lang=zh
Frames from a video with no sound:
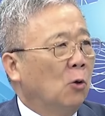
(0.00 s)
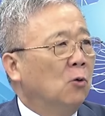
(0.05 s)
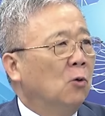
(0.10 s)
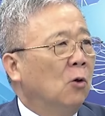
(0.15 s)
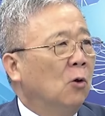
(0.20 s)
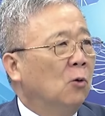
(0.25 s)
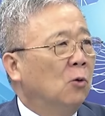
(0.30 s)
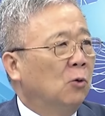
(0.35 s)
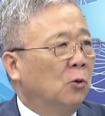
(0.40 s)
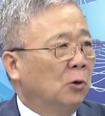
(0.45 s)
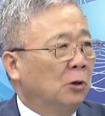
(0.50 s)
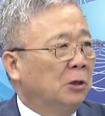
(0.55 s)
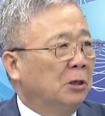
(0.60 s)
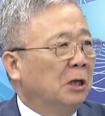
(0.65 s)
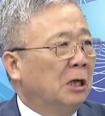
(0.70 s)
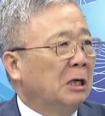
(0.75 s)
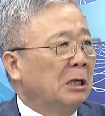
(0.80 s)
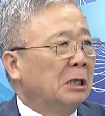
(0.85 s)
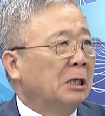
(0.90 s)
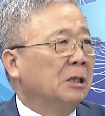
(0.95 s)
火火
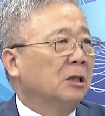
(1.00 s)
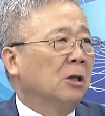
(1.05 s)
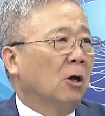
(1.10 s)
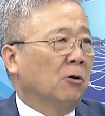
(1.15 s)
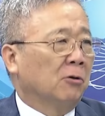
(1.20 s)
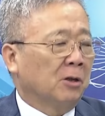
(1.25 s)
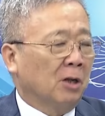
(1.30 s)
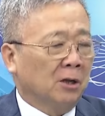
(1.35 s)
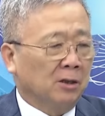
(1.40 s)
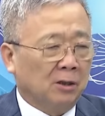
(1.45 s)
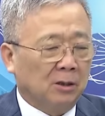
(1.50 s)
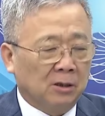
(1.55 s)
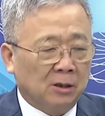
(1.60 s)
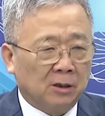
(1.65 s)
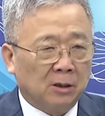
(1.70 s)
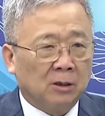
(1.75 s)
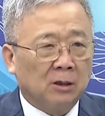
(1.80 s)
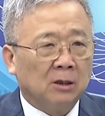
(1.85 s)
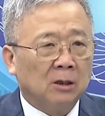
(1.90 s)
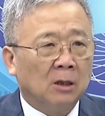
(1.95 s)
箭跟导弹的
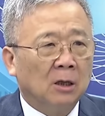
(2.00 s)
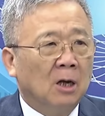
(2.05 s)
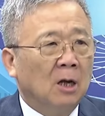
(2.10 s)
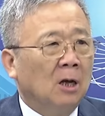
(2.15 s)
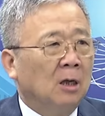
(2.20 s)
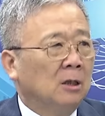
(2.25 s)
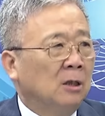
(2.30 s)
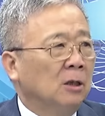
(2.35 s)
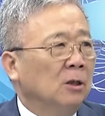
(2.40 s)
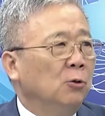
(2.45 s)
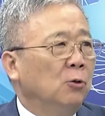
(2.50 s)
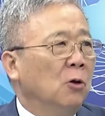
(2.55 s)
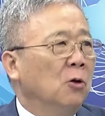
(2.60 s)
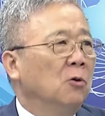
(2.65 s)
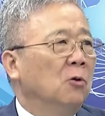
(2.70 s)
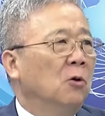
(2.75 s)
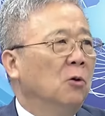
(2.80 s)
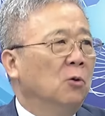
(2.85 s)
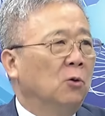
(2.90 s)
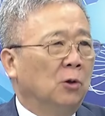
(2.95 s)
设计？其实远
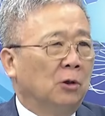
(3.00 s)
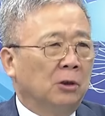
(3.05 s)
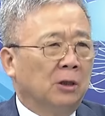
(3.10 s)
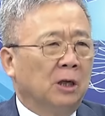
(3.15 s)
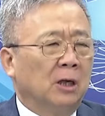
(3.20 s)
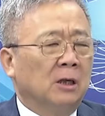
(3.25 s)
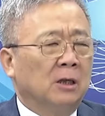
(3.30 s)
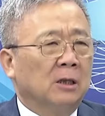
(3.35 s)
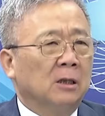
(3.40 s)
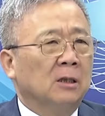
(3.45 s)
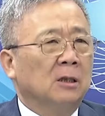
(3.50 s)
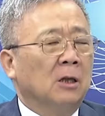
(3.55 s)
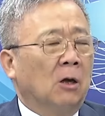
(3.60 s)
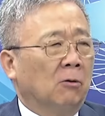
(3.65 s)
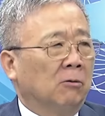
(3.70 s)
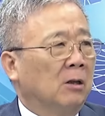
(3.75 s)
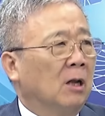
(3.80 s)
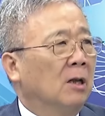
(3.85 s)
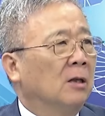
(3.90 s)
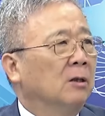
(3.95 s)
火火箭跟
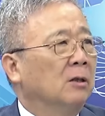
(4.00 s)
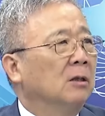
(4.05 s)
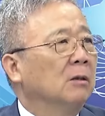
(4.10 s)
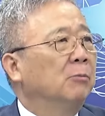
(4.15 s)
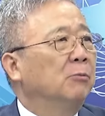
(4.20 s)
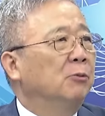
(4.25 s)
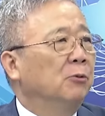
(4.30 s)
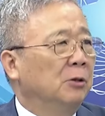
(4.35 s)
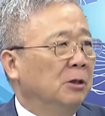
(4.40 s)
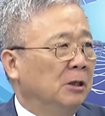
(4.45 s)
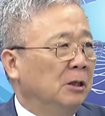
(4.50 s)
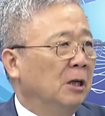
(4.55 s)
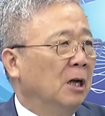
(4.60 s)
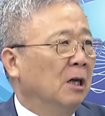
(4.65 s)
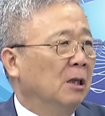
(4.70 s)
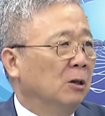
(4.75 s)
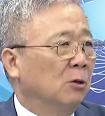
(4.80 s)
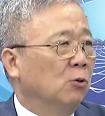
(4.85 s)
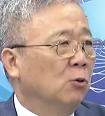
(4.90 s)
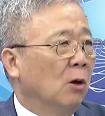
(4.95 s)
导弹是不一
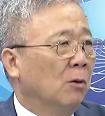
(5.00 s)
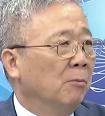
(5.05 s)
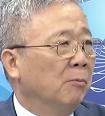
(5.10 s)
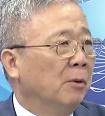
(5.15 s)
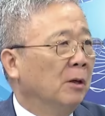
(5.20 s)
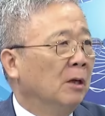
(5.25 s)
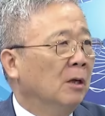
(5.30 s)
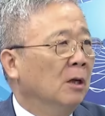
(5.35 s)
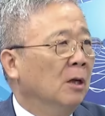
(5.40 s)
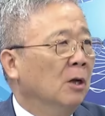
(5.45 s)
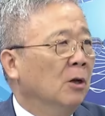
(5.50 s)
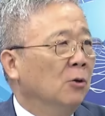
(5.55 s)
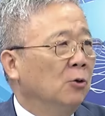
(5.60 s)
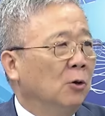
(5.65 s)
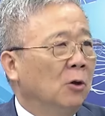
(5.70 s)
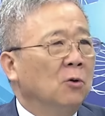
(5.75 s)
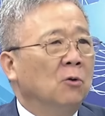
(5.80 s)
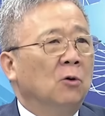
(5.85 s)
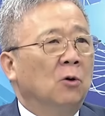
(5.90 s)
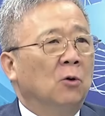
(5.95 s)
样的装备。
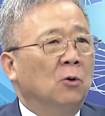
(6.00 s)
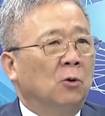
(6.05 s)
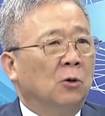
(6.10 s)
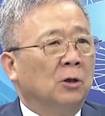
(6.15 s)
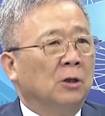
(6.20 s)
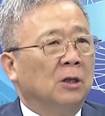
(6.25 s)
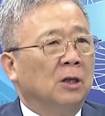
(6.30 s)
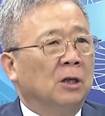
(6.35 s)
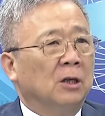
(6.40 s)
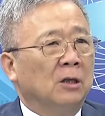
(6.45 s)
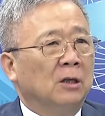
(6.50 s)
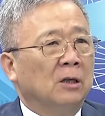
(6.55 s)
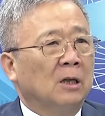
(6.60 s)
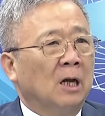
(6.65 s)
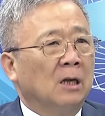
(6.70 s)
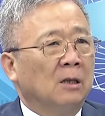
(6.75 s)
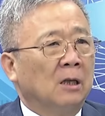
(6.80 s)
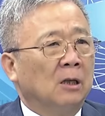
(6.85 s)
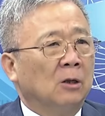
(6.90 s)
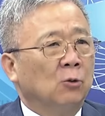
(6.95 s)
远火火箭
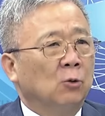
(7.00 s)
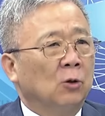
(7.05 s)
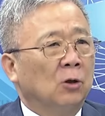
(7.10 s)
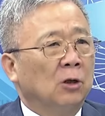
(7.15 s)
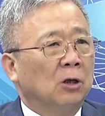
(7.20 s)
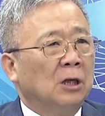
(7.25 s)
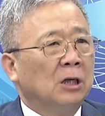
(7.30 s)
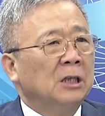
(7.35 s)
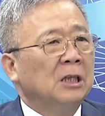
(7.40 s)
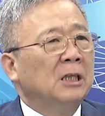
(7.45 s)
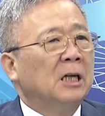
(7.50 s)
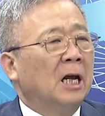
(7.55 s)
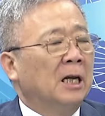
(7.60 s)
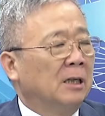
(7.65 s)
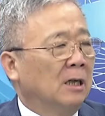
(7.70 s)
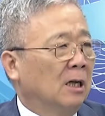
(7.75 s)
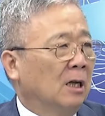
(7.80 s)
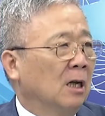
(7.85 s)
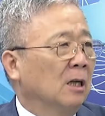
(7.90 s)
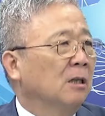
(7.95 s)
它等于说，合理来
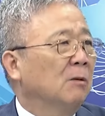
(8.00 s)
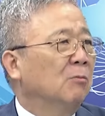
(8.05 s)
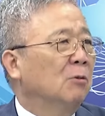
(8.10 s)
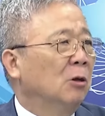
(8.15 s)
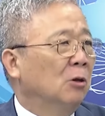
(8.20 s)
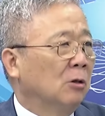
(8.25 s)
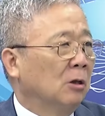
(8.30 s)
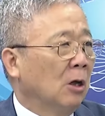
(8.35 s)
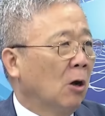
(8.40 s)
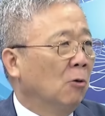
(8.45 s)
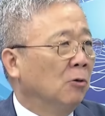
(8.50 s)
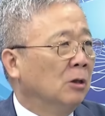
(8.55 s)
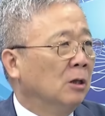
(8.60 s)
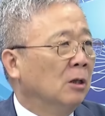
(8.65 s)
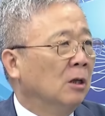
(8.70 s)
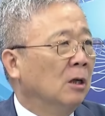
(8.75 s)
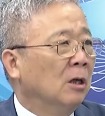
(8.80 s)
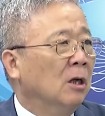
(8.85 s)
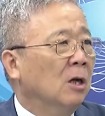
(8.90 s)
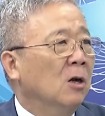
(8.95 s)
讲它是没有导
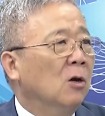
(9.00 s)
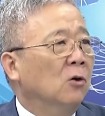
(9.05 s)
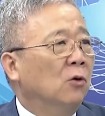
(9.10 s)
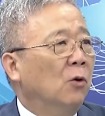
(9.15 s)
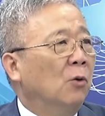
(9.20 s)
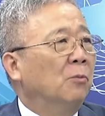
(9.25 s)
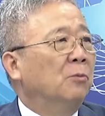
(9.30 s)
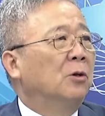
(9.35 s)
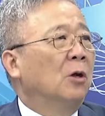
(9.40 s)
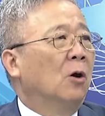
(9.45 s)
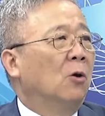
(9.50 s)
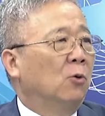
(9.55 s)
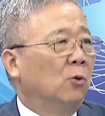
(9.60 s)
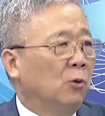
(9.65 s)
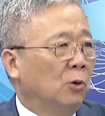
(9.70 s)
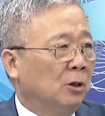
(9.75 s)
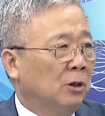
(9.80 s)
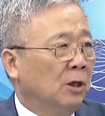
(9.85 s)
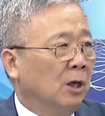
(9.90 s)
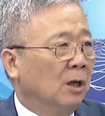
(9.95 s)
引的，我们叫
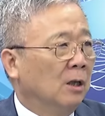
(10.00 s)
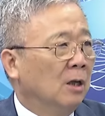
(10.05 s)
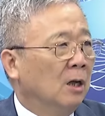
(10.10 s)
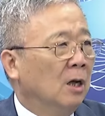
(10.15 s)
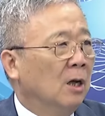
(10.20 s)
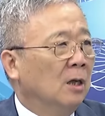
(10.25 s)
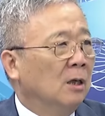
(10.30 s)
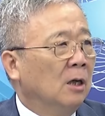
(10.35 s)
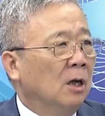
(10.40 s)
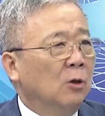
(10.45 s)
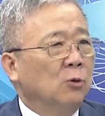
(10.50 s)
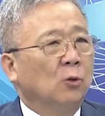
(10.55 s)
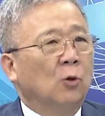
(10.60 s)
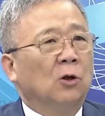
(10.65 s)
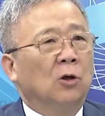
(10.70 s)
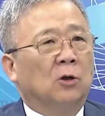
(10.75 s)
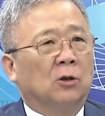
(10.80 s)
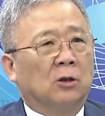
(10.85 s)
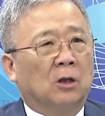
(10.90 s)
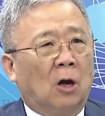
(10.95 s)
火箭。那
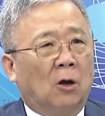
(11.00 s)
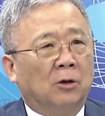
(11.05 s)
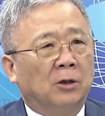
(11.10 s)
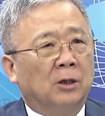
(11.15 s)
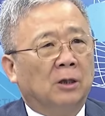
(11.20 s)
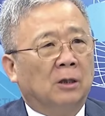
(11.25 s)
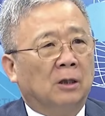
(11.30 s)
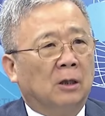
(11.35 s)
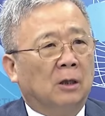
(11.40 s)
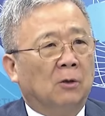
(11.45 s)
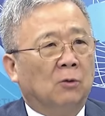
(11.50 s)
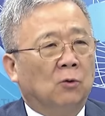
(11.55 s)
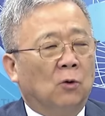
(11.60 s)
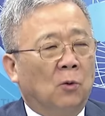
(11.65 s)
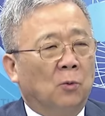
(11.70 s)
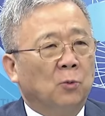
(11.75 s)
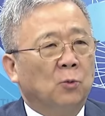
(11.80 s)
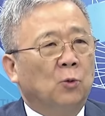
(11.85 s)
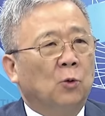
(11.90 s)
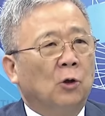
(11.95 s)
若有导引的，
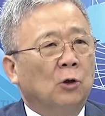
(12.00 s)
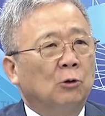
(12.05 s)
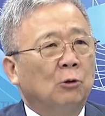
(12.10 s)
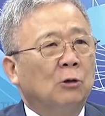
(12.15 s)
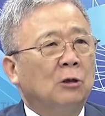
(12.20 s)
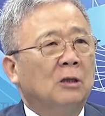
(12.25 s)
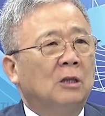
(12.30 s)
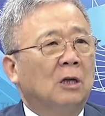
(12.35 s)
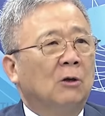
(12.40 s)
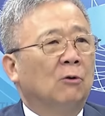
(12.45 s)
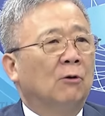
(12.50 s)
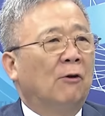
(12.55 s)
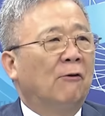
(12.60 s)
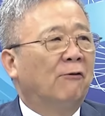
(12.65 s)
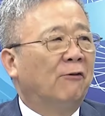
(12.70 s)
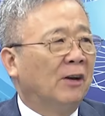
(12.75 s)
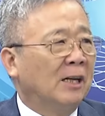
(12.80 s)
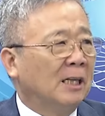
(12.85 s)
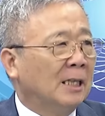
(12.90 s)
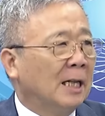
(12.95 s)
我们国军称为
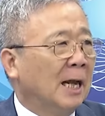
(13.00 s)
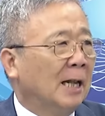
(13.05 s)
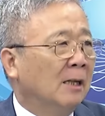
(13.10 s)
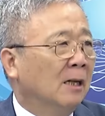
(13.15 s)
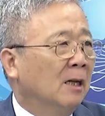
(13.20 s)
飞弹。